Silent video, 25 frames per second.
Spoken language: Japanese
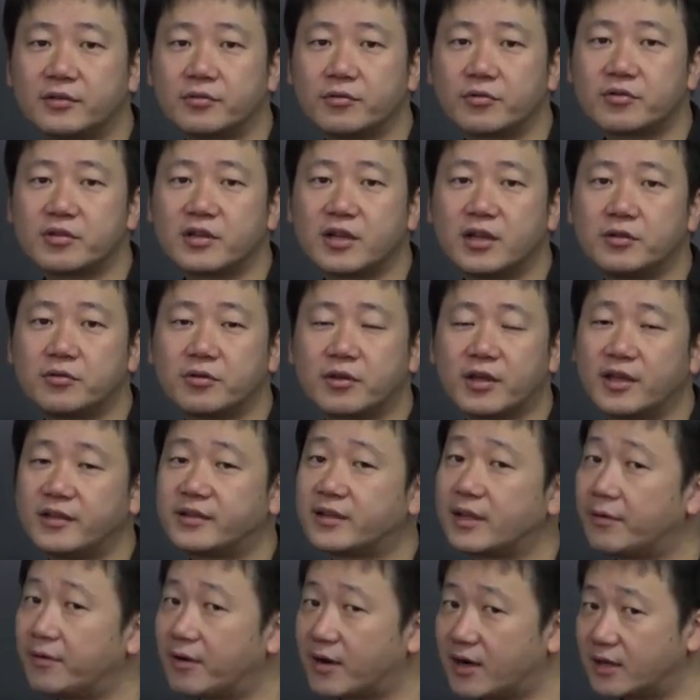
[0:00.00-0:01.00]
そうしないと経
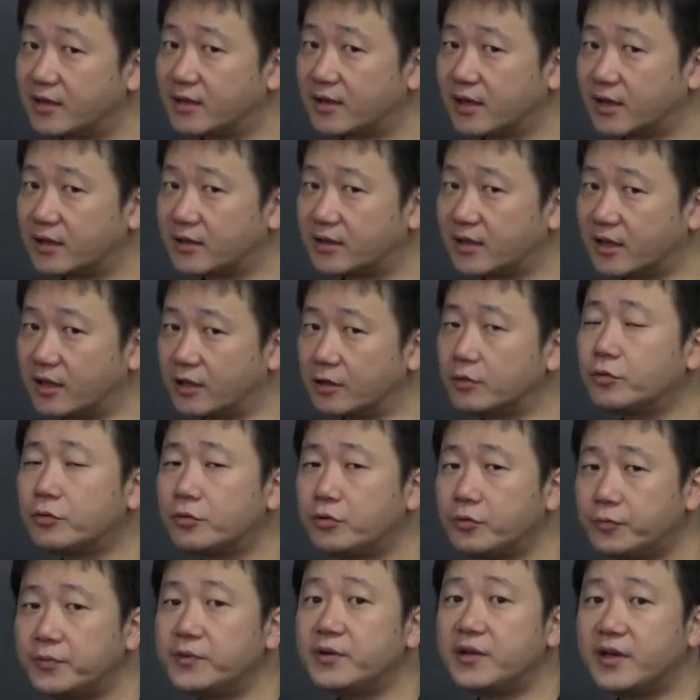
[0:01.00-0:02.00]
済分かんなかったりと
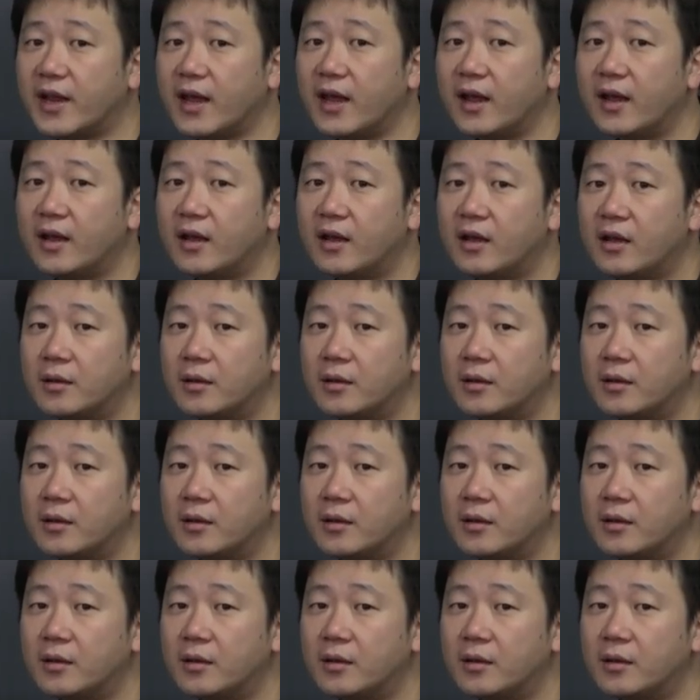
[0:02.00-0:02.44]
いうふうにね、